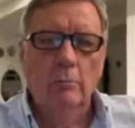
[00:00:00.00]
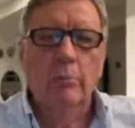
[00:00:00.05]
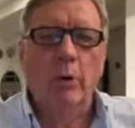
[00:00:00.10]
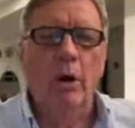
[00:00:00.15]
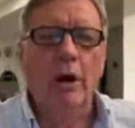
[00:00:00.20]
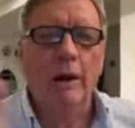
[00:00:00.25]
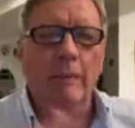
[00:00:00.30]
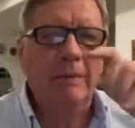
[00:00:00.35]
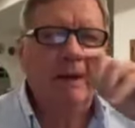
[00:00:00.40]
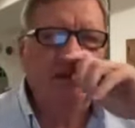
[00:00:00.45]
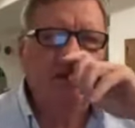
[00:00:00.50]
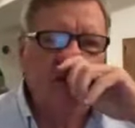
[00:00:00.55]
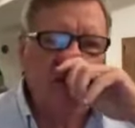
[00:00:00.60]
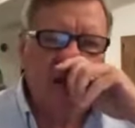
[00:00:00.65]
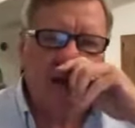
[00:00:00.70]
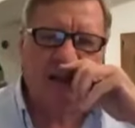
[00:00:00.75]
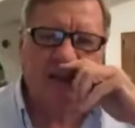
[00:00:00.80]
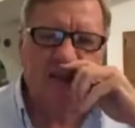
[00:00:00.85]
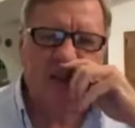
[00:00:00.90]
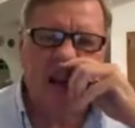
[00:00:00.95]
poi la
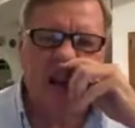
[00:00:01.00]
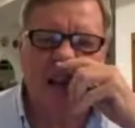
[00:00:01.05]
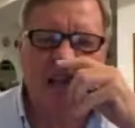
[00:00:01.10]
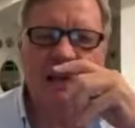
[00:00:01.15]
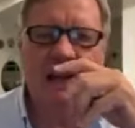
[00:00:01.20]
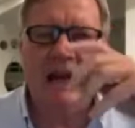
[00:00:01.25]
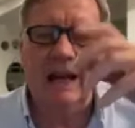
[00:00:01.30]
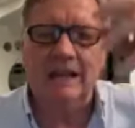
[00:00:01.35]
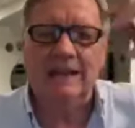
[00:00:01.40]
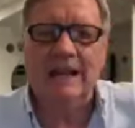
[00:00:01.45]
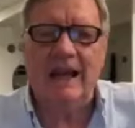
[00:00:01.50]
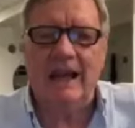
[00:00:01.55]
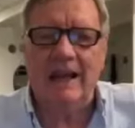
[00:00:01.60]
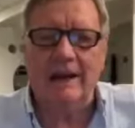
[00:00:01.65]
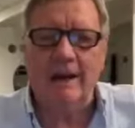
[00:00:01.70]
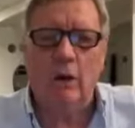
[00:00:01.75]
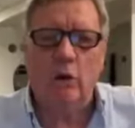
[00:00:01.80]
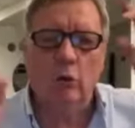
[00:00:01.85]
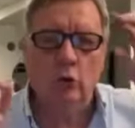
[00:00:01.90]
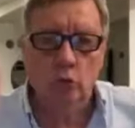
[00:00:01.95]
bestia che sale dalla
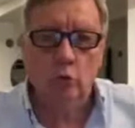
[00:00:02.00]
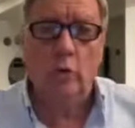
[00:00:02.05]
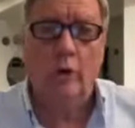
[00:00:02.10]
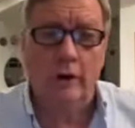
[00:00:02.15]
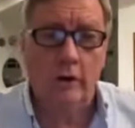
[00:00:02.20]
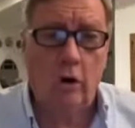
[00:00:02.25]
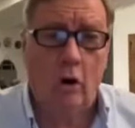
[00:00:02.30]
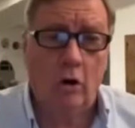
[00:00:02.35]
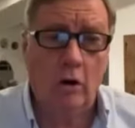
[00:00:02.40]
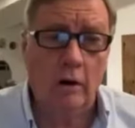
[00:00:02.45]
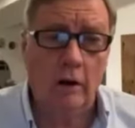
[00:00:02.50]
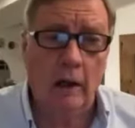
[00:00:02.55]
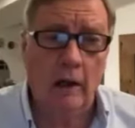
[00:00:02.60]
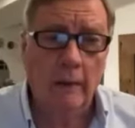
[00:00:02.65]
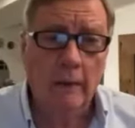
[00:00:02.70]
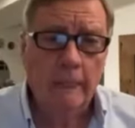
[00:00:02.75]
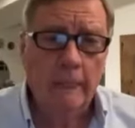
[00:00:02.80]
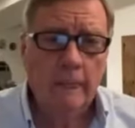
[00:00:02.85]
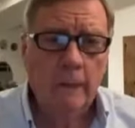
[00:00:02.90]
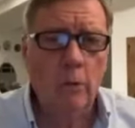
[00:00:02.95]
terra con due
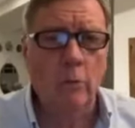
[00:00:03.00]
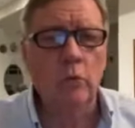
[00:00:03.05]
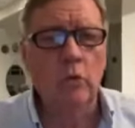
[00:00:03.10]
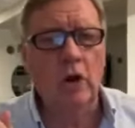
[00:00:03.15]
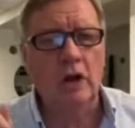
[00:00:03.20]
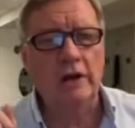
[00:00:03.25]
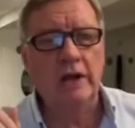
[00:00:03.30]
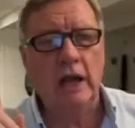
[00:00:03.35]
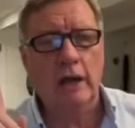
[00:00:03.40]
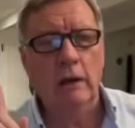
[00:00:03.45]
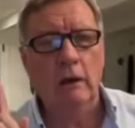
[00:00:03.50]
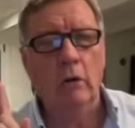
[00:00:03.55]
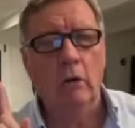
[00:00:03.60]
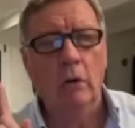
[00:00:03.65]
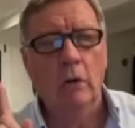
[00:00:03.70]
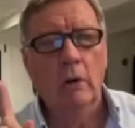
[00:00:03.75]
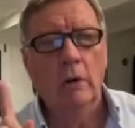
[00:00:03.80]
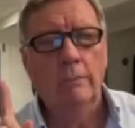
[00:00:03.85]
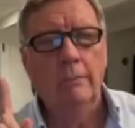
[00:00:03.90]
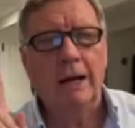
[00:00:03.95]
corna, come un agnello,
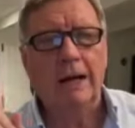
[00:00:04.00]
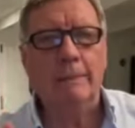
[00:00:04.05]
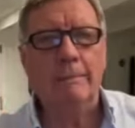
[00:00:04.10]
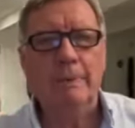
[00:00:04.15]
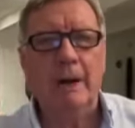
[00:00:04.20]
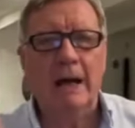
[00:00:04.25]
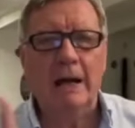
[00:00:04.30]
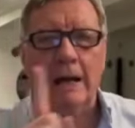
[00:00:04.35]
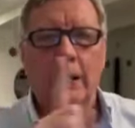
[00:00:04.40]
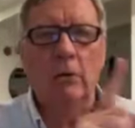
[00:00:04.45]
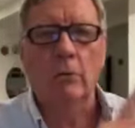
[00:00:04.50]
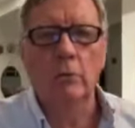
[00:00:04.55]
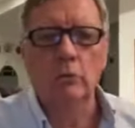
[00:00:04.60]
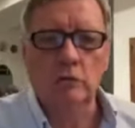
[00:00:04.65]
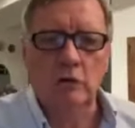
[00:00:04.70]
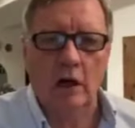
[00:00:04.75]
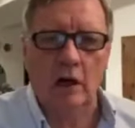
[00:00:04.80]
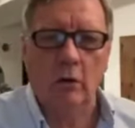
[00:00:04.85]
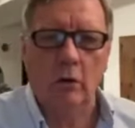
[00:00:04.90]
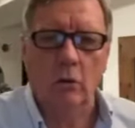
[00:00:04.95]
ma che parla come
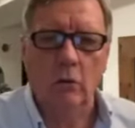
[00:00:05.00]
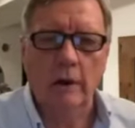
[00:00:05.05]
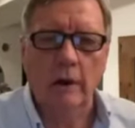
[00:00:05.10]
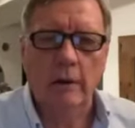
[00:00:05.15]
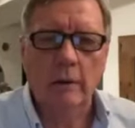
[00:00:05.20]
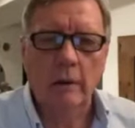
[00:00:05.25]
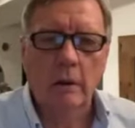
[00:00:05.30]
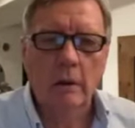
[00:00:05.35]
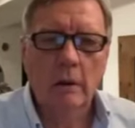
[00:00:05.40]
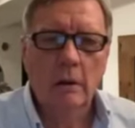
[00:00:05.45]
un dragone,